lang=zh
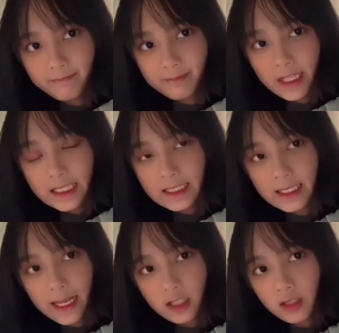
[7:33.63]
丝
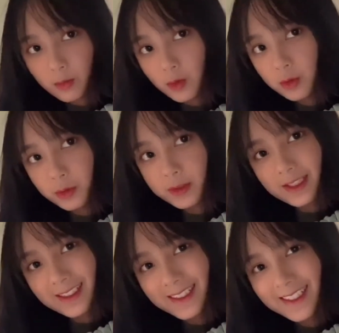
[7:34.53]
带，是墨绿的，
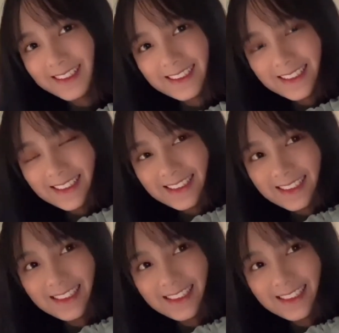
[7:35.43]
很清新。